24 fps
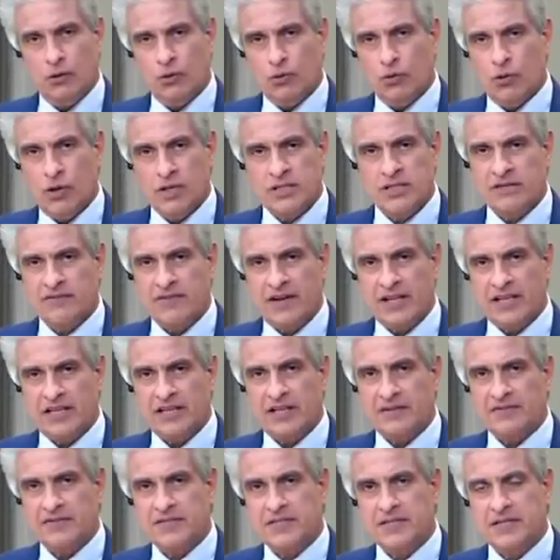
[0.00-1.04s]
واصرف على
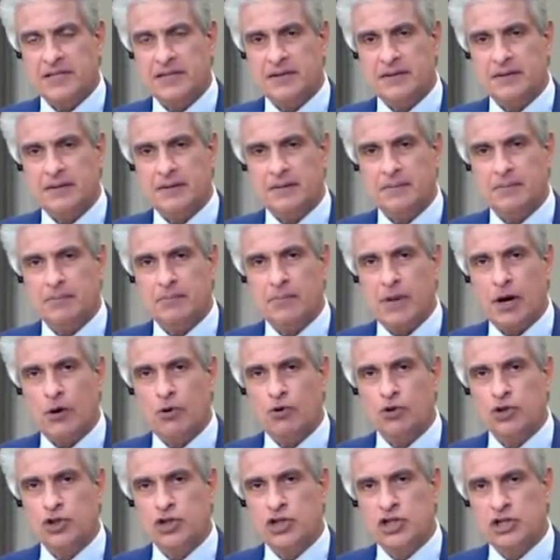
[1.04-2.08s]
نفسي ما
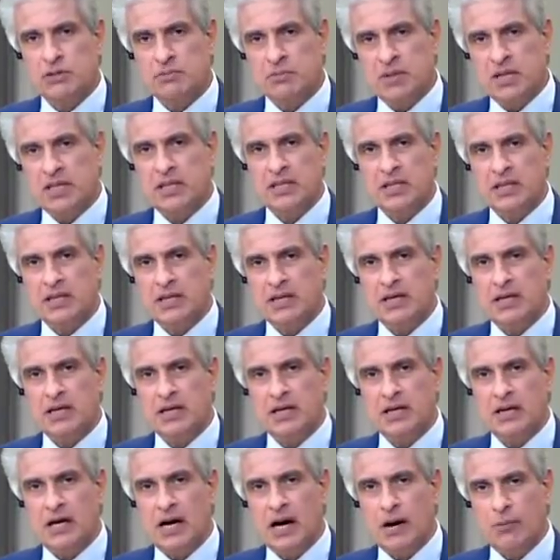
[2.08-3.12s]
اخدش من
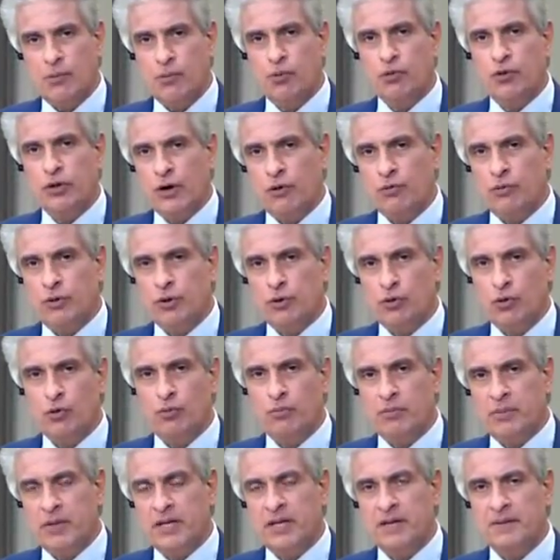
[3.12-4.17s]
ابويا ومن
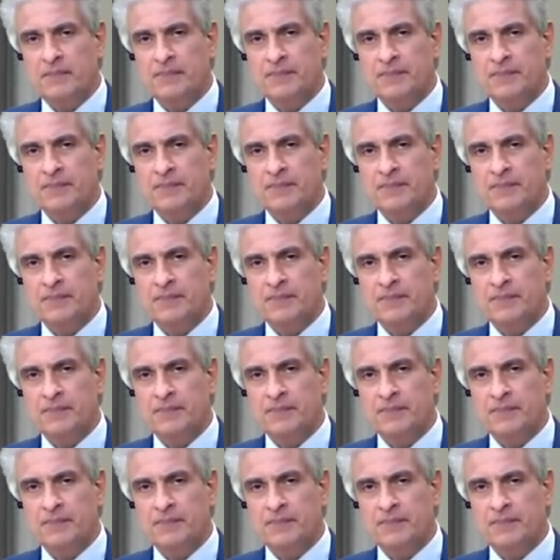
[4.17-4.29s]
امي